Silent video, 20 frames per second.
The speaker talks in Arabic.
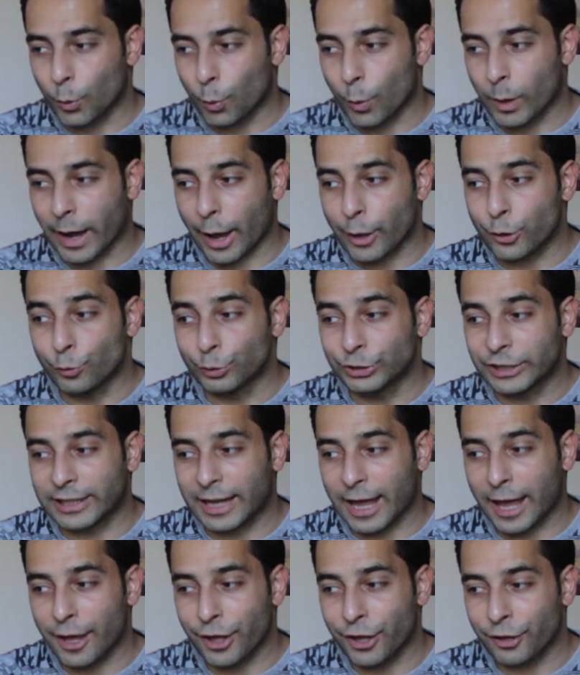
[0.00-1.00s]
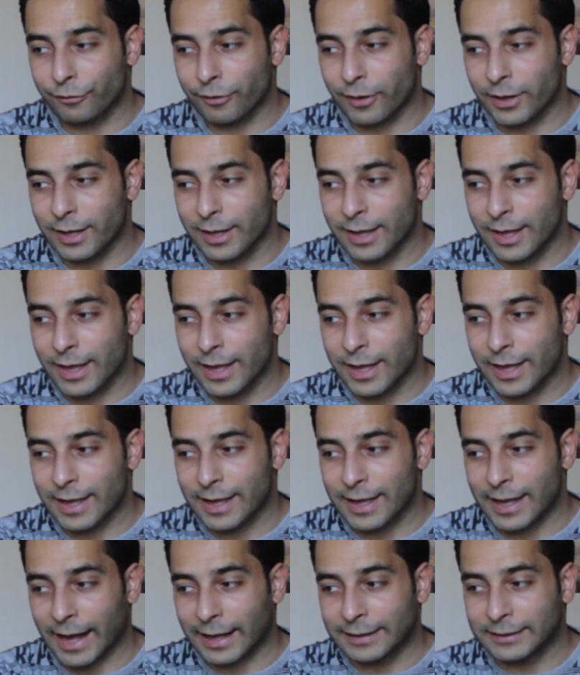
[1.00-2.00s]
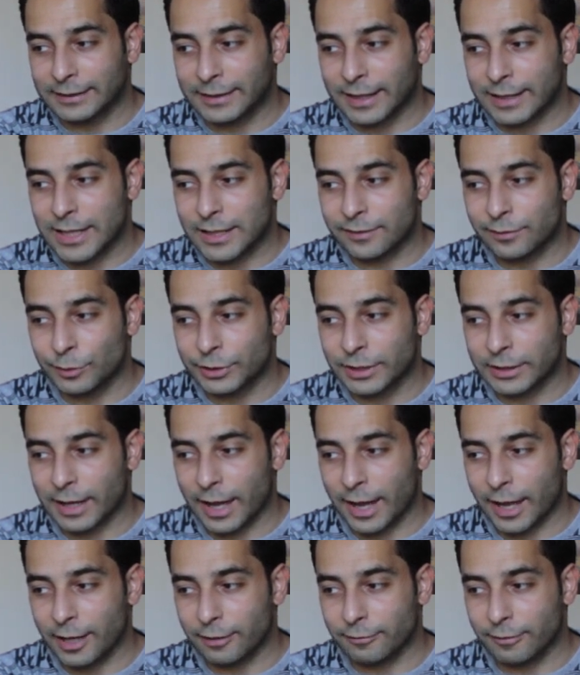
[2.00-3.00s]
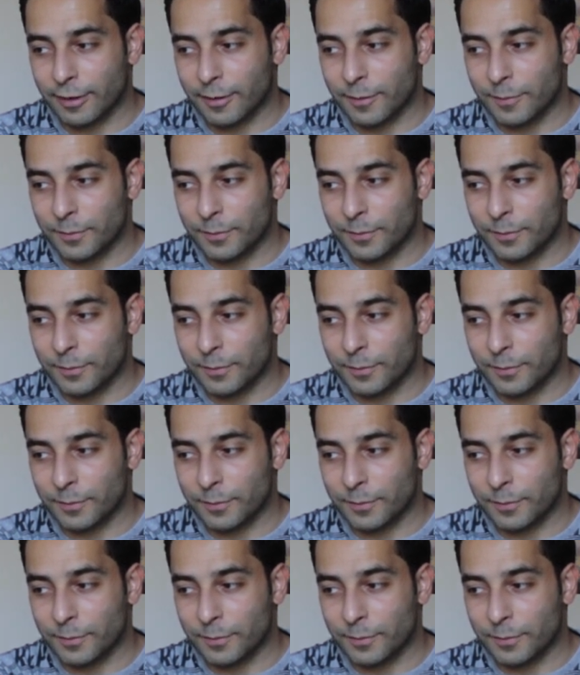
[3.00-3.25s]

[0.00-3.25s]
وكأنه متكهفة عندي كثافة متكهفة